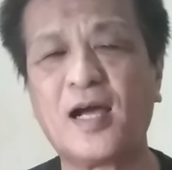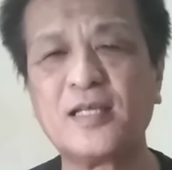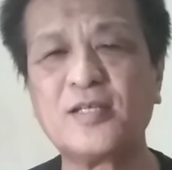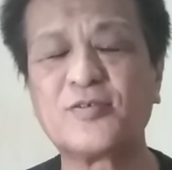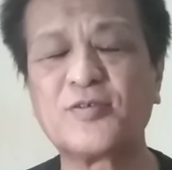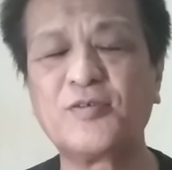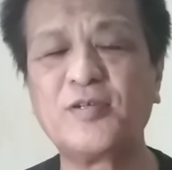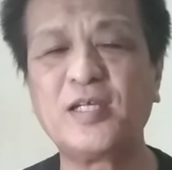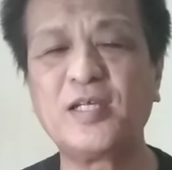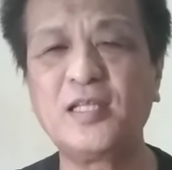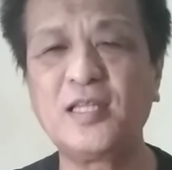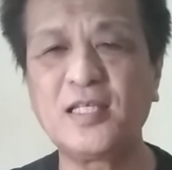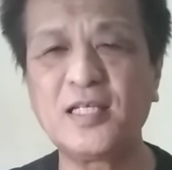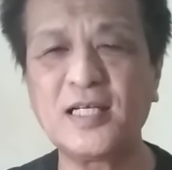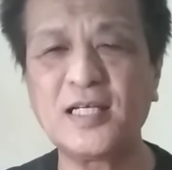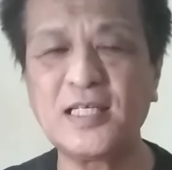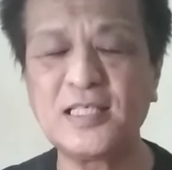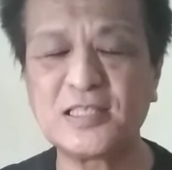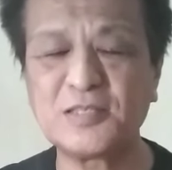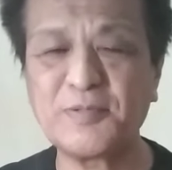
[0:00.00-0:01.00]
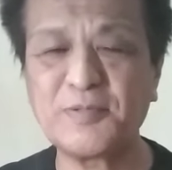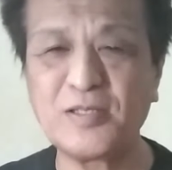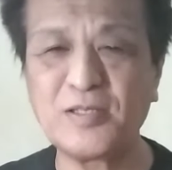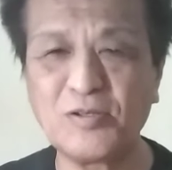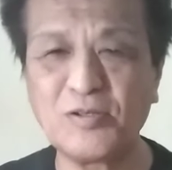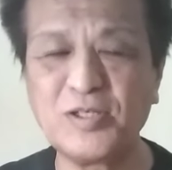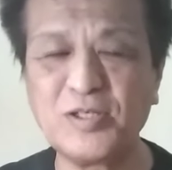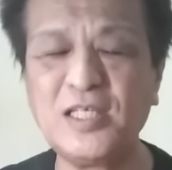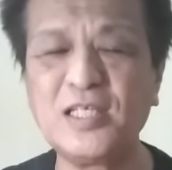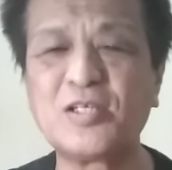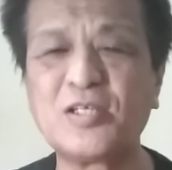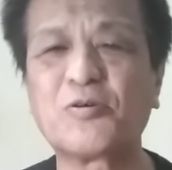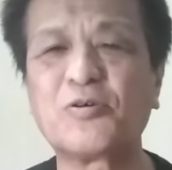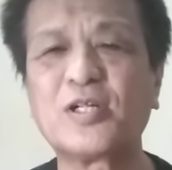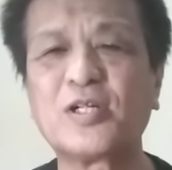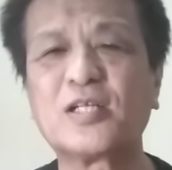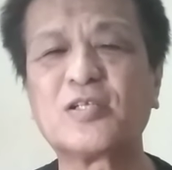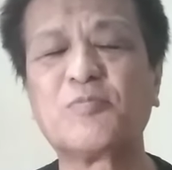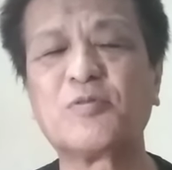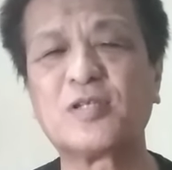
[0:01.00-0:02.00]
はい、その辺が一番のいいと
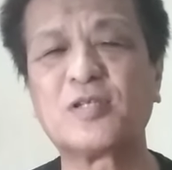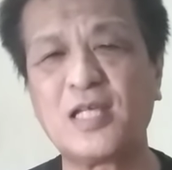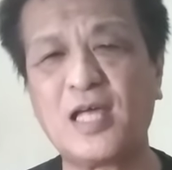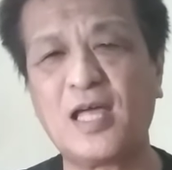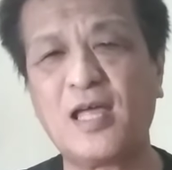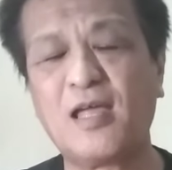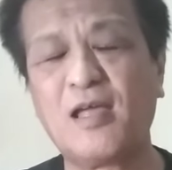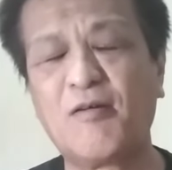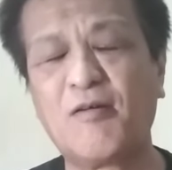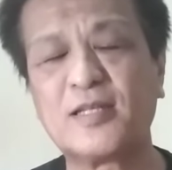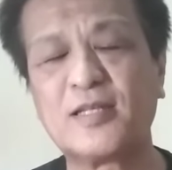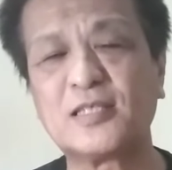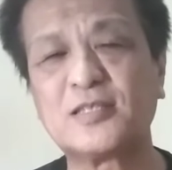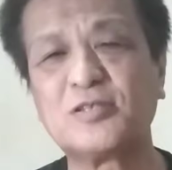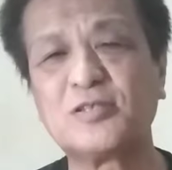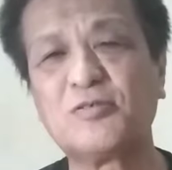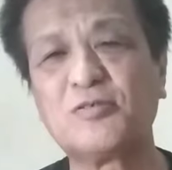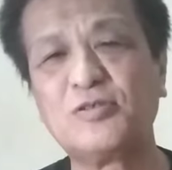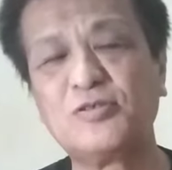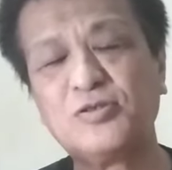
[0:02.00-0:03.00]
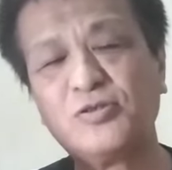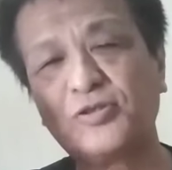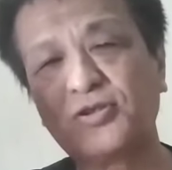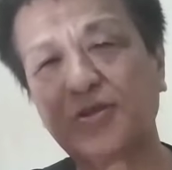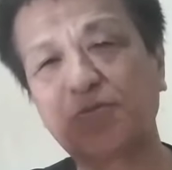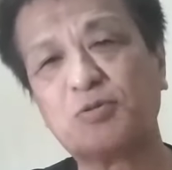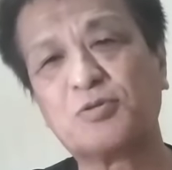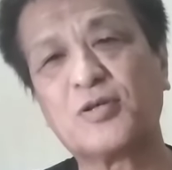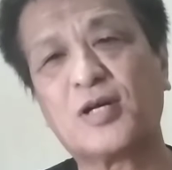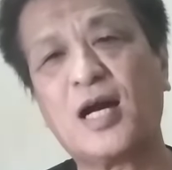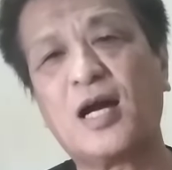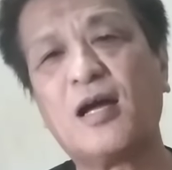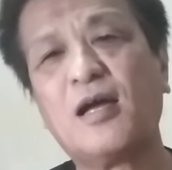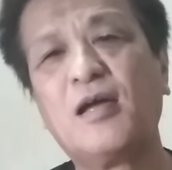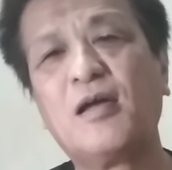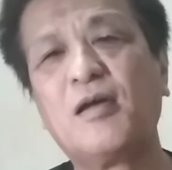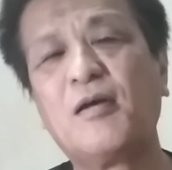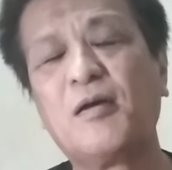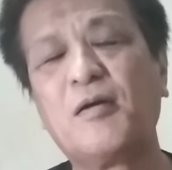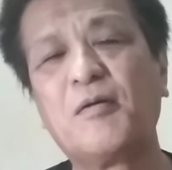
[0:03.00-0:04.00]
ころだと思って私の YouTube とか
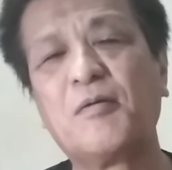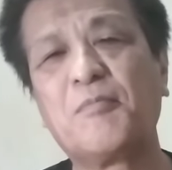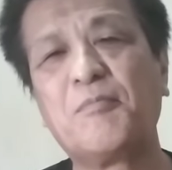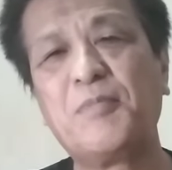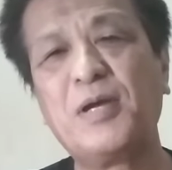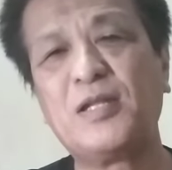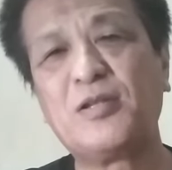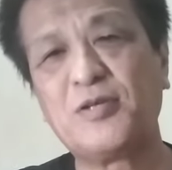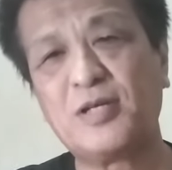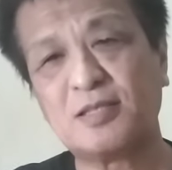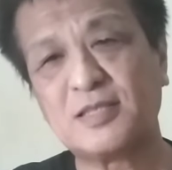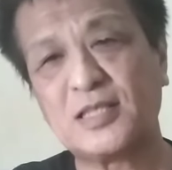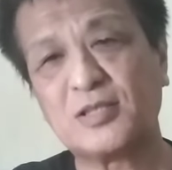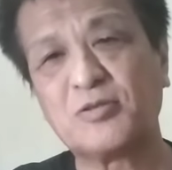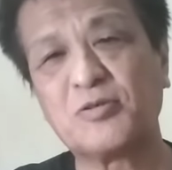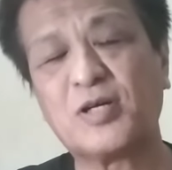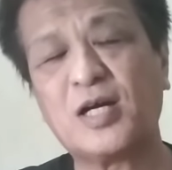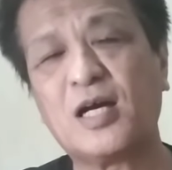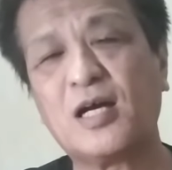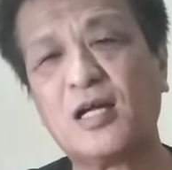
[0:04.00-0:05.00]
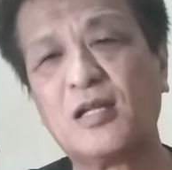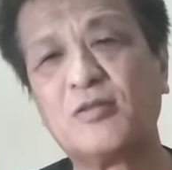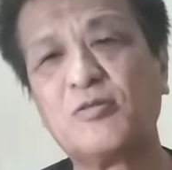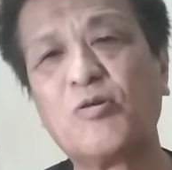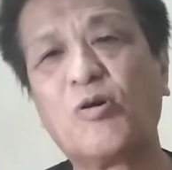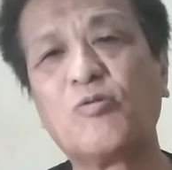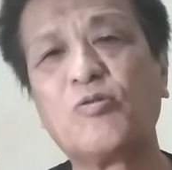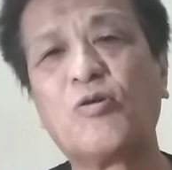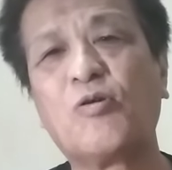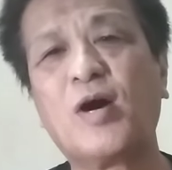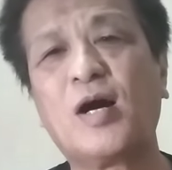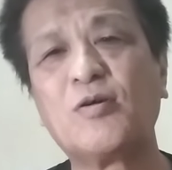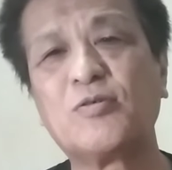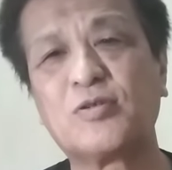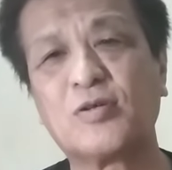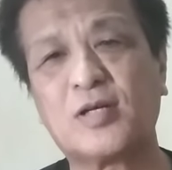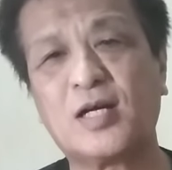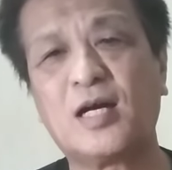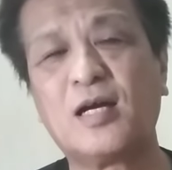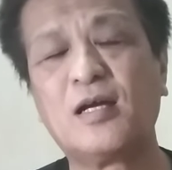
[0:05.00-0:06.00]
ベッド屋さんとかの
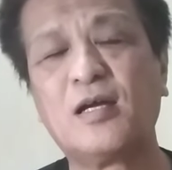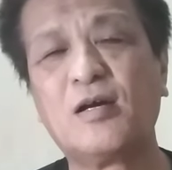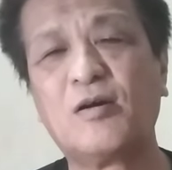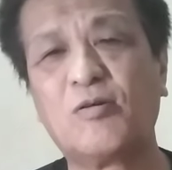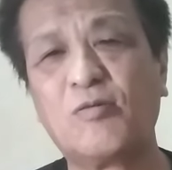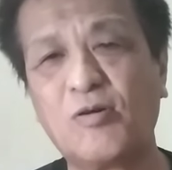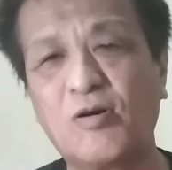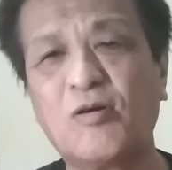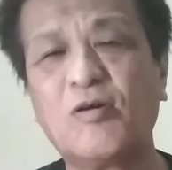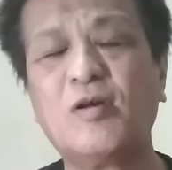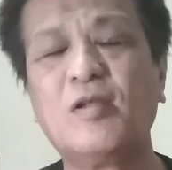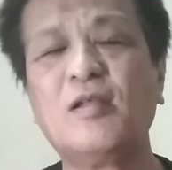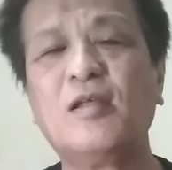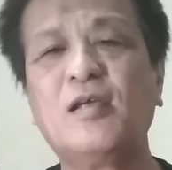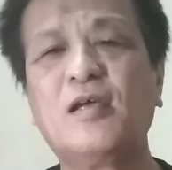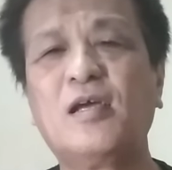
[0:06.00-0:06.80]
ノウハウとかを、